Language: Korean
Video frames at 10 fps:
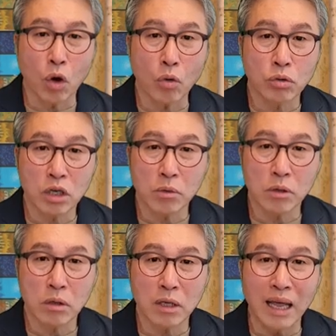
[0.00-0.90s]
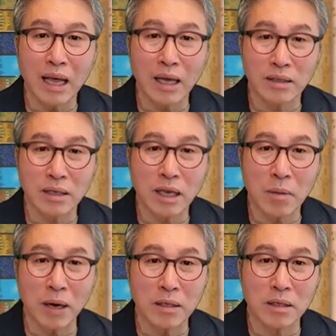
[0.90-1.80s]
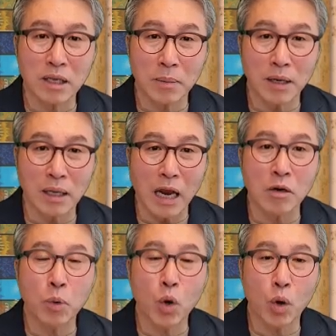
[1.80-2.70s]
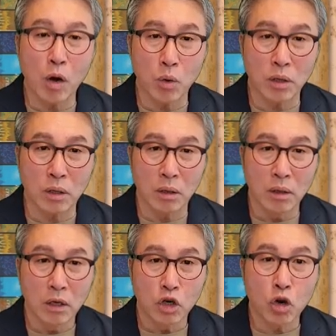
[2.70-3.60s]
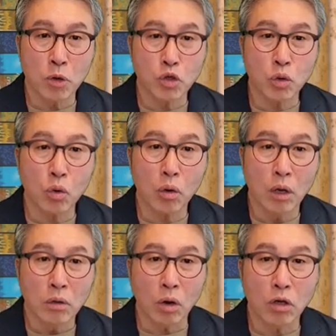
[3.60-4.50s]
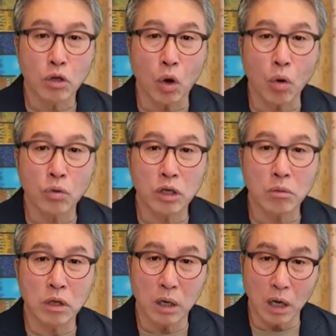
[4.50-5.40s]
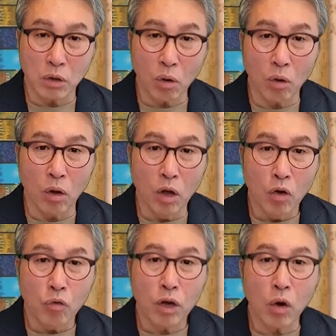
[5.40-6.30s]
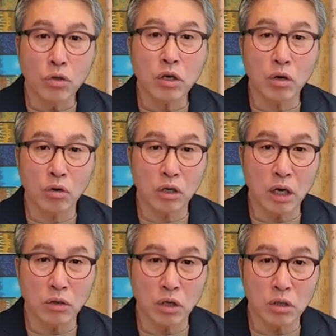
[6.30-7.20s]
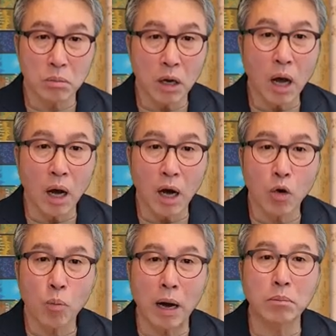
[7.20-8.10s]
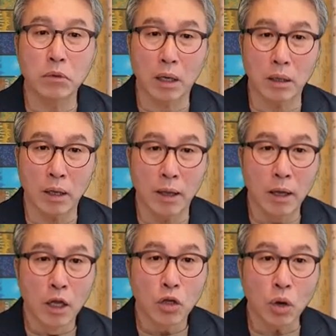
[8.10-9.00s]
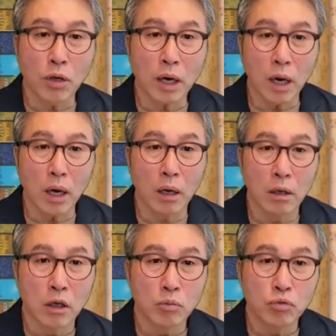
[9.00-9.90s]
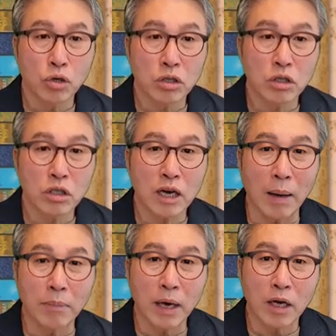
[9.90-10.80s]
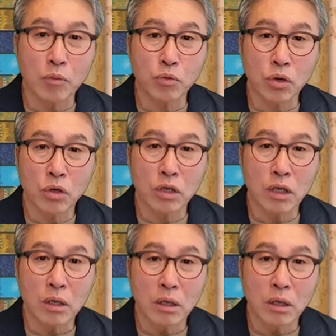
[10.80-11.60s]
더러운 재물들을 내 재단에 바칠 때마다 나를 모욕하고 있다. 그러면서도 너희는 더러운 재물이라뇨? 우리가 언제 그런 일을 한 적이 있습니까? 하고 반문한다. 너희가 무엇이든지 감나가는 물건은